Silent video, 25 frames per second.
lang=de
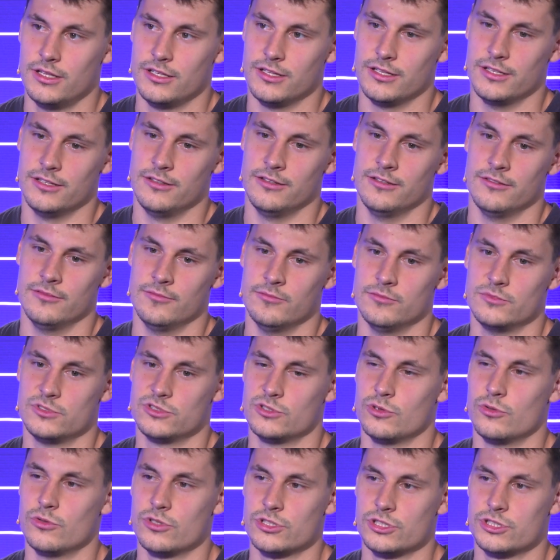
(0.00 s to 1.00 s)
dann
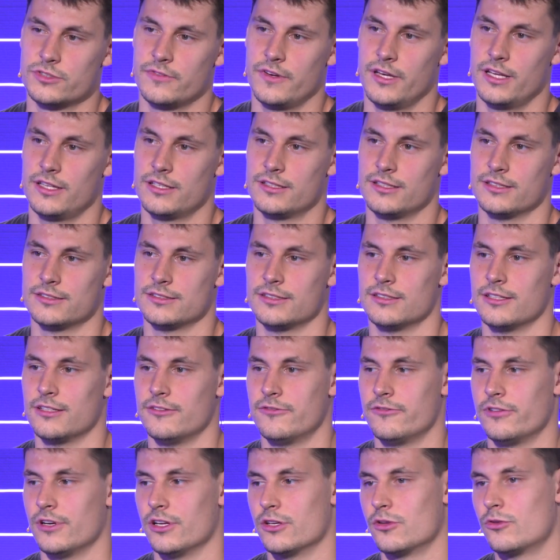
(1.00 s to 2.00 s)
so geschwächt, dass er
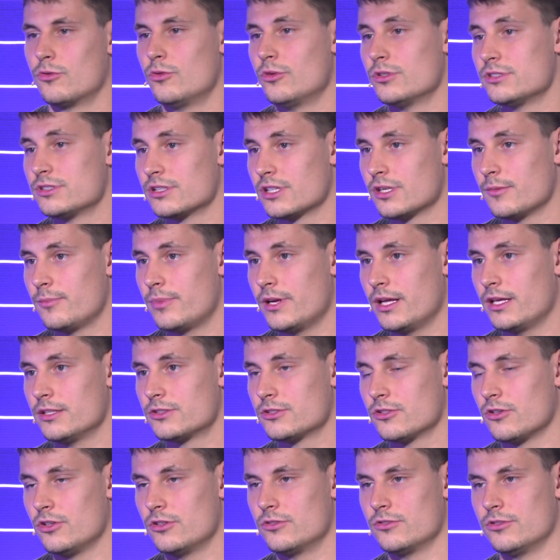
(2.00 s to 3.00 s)
dann vielleicht kürzere
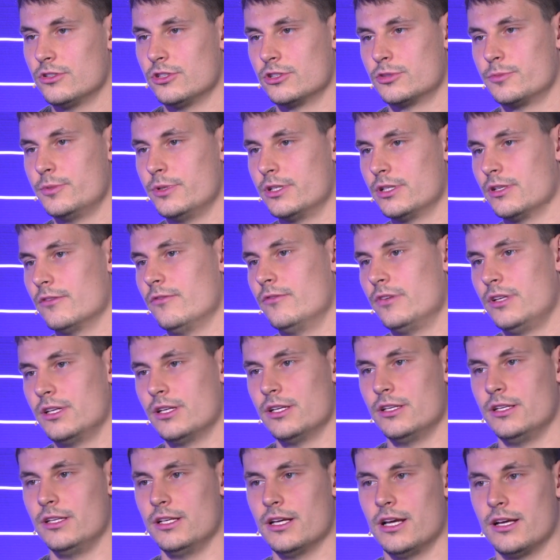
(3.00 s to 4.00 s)
Plays callt und das spielt dann
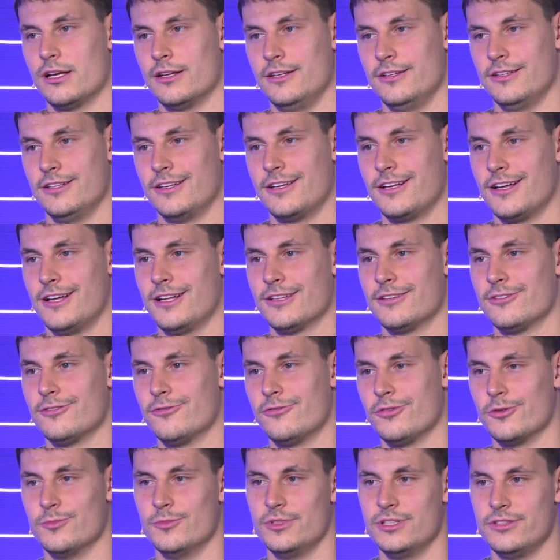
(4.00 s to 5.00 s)
wieder in die, in die
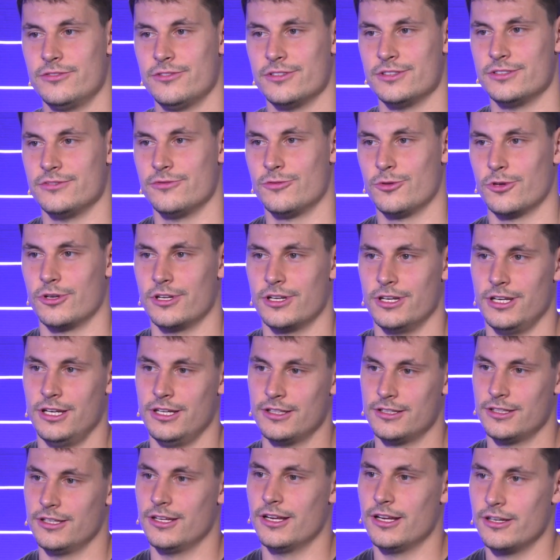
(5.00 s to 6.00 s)
Karten vom Defensive
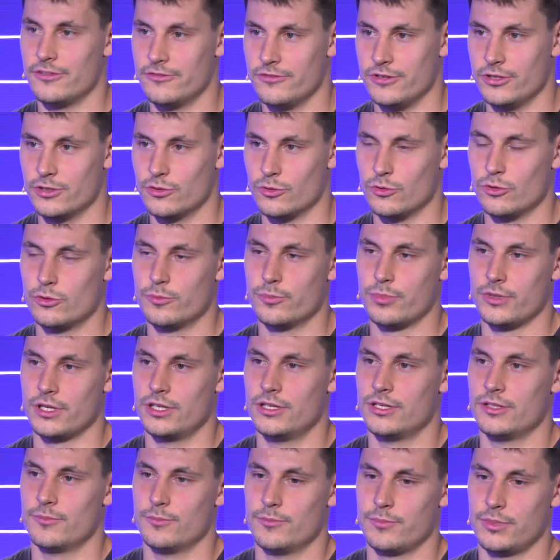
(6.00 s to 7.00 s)
Coordinator, der halt viel Druck
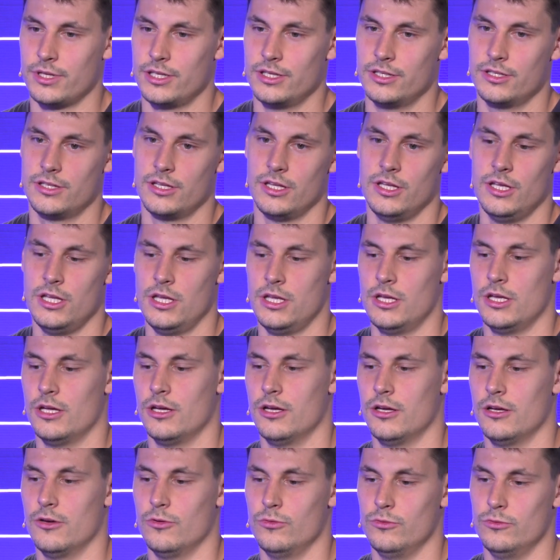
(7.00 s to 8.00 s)
bring, bringt
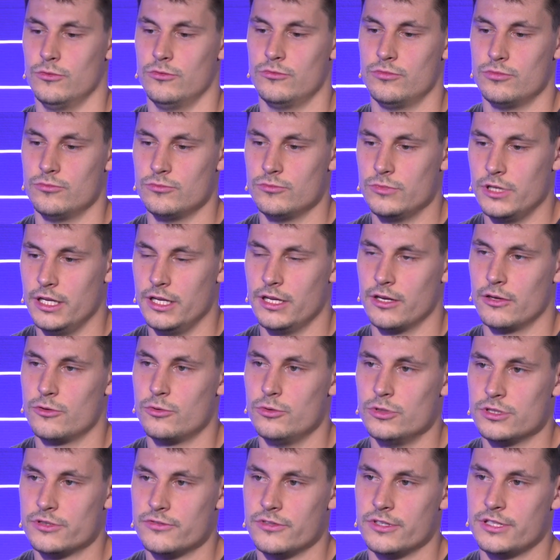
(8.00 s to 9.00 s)
äh, und eher
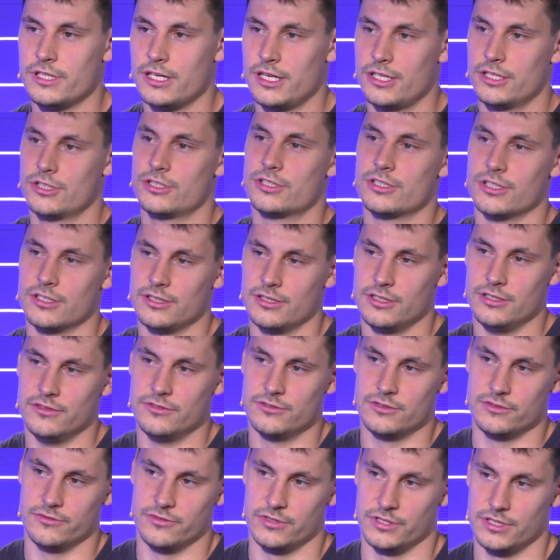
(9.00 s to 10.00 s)
kurz verteidigt, statt
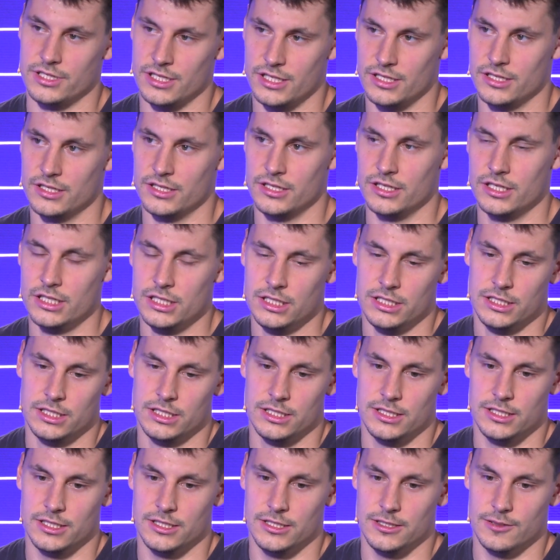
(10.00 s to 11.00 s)
tief zu verteidigen.
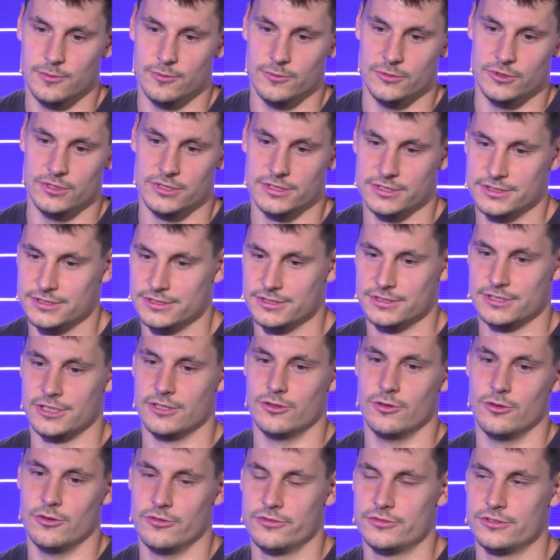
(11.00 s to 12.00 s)
Ähm, und das ist
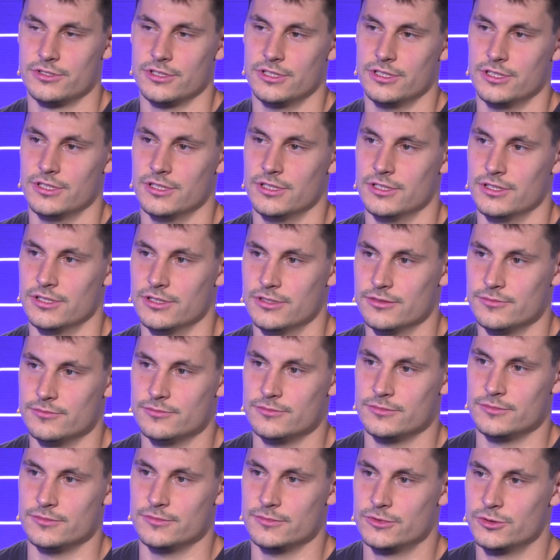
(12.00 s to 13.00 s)
dann oft so eine
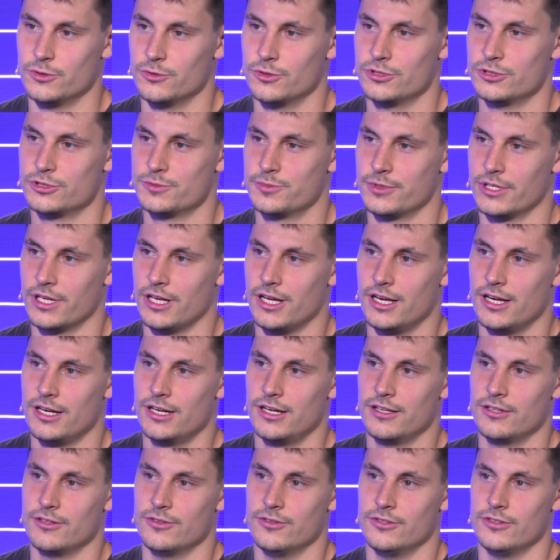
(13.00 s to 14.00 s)

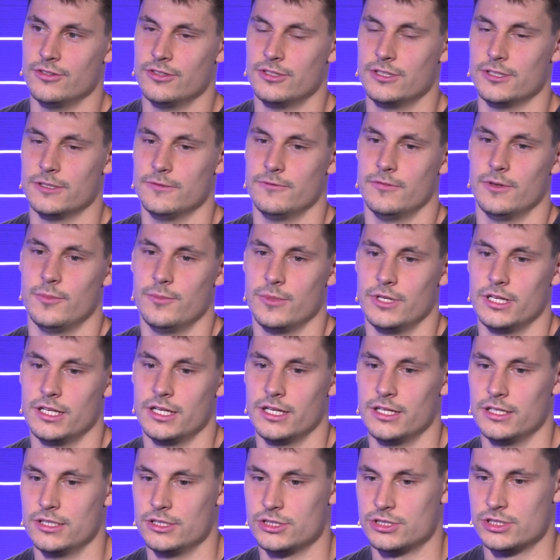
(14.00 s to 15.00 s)
Todesspirale und wenn man
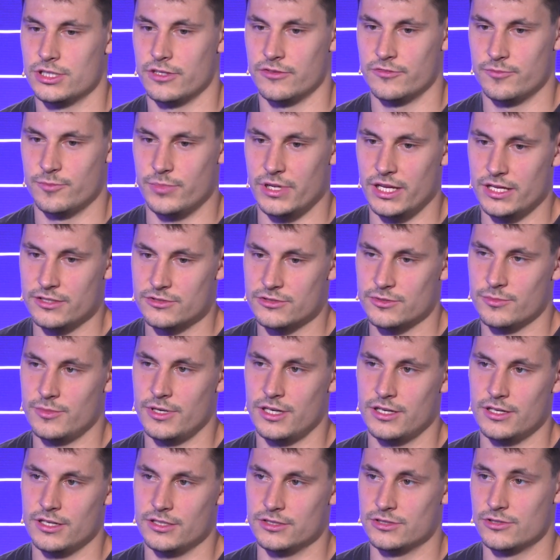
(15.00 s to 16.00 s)
da nicht schafft, Plays zu
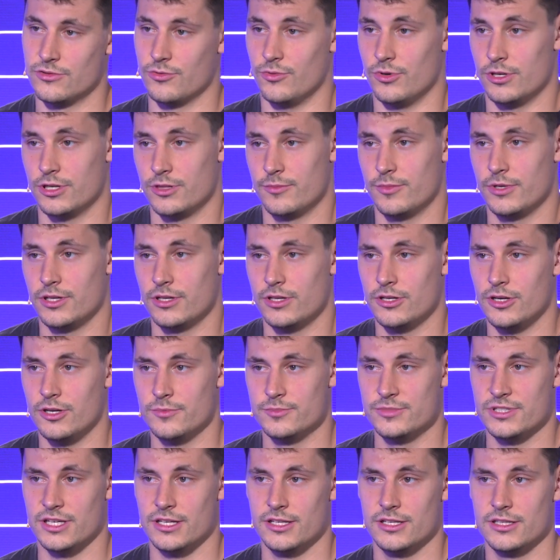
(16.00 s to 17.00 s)
machen, als Quarterback
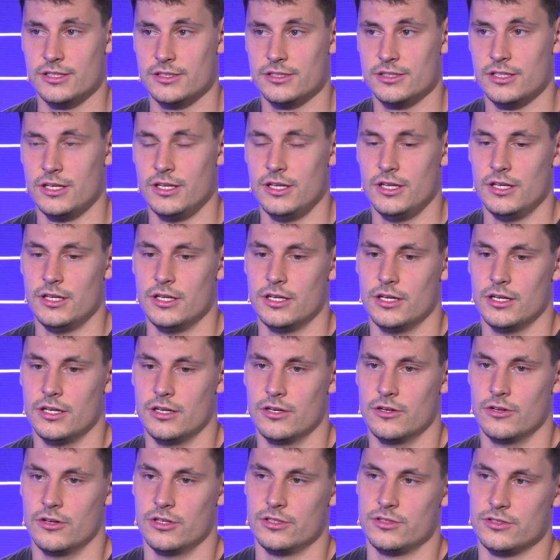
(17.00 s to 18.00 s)
hauptsächlich,
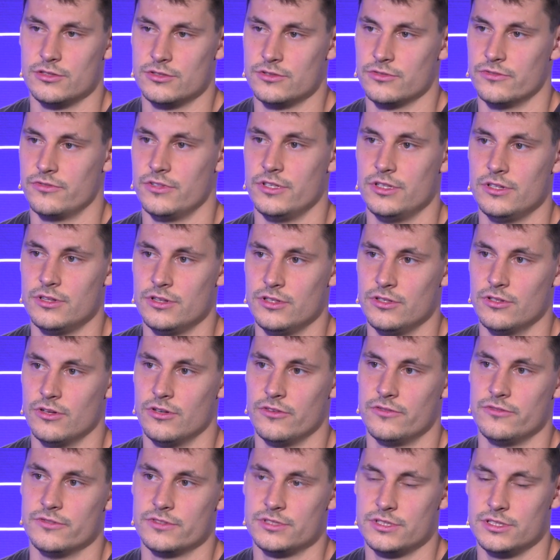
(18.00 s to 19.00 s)
äh, Leute zu finden, die
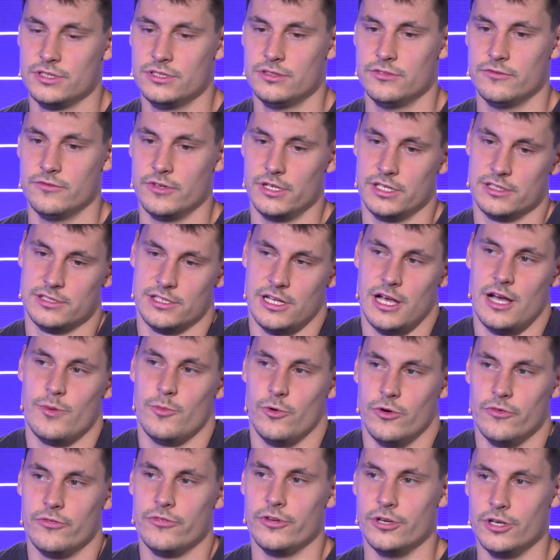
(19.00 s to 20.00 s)
offen sind, weil es
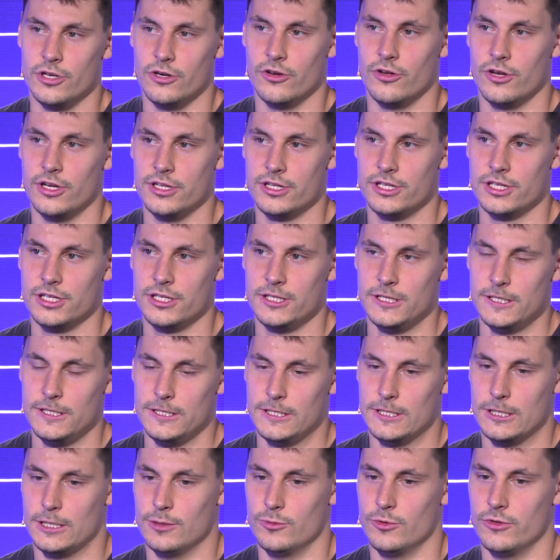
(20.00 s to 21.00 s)
gab offene Leute,
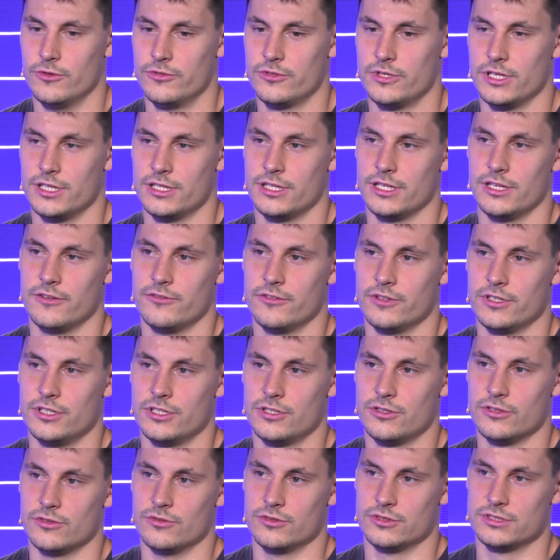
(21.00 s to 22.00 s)
aber oft hat er einfach
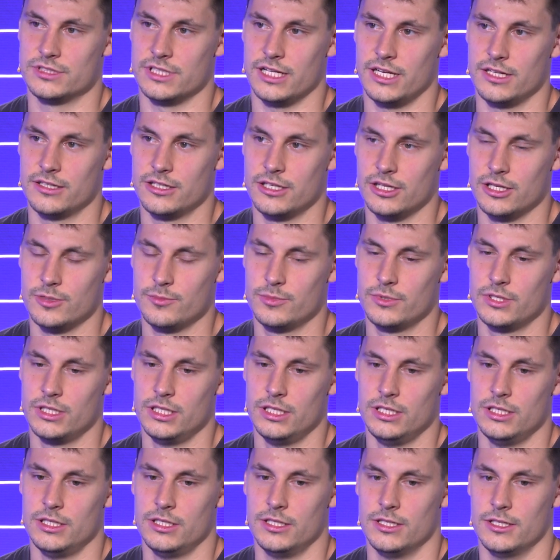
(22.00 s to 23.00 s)
nicht genug Zeit gehabt.
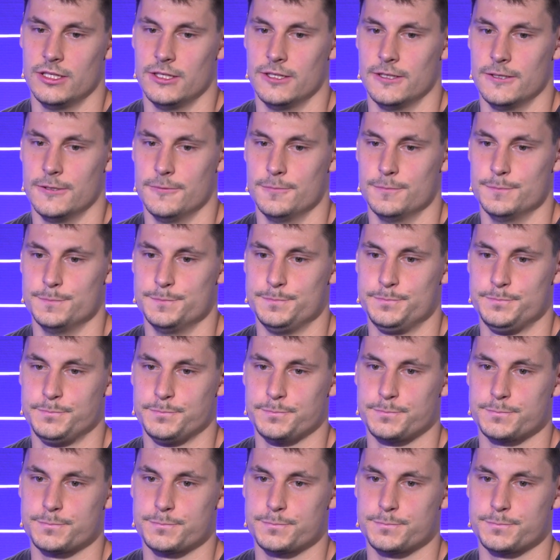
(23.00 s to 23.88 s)
Ähm,